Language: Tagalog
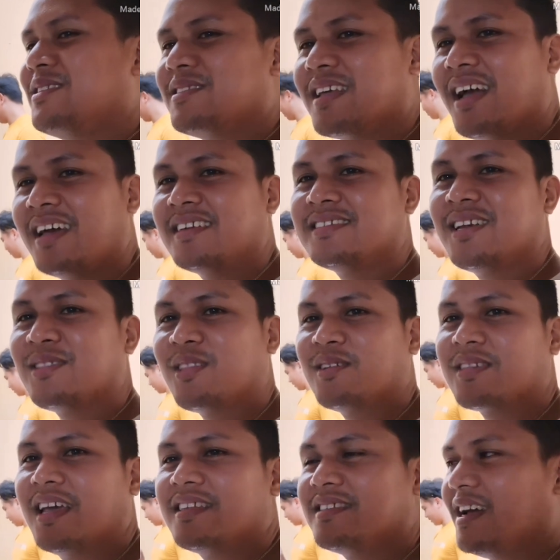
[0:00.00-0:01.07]
yun guys.
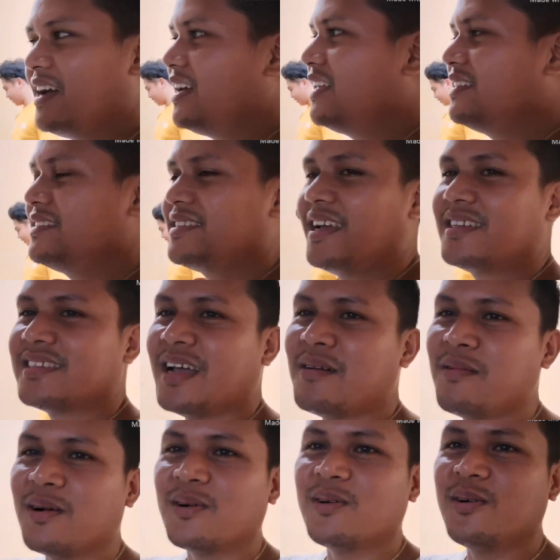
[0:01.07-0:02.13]
Shoutout kay Chan. Sa
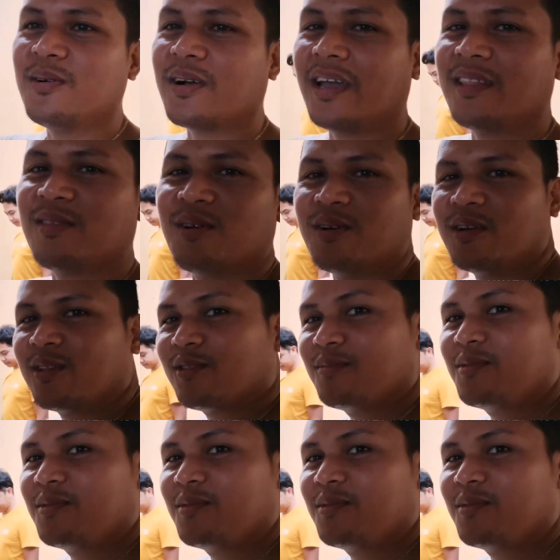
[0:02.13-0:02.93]
asawa ko. Kay Ton na